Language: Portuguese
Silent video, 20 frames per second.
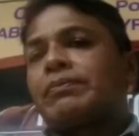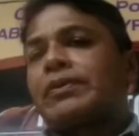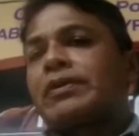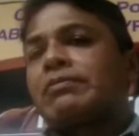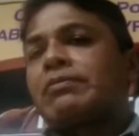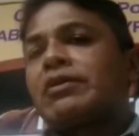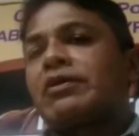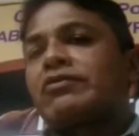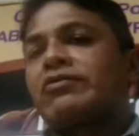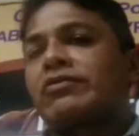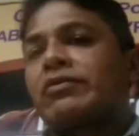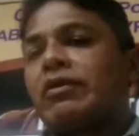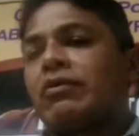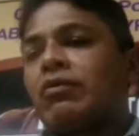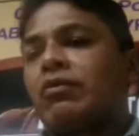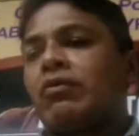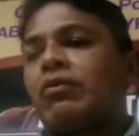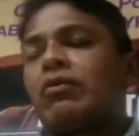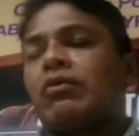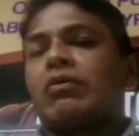para me ajudar o
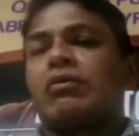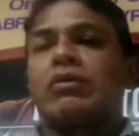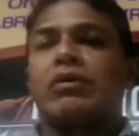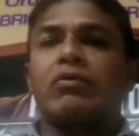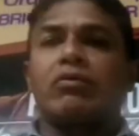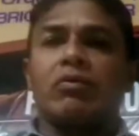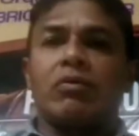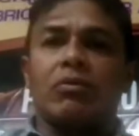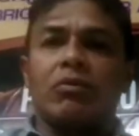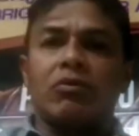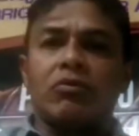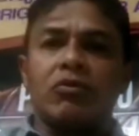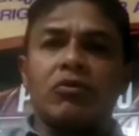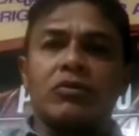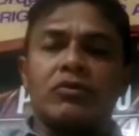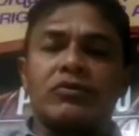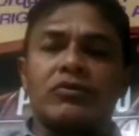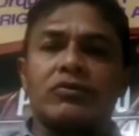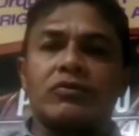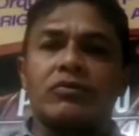Coco. Eu como
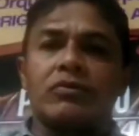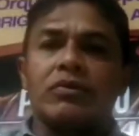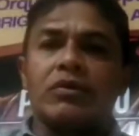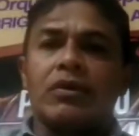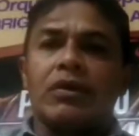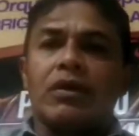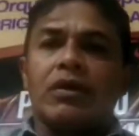músico,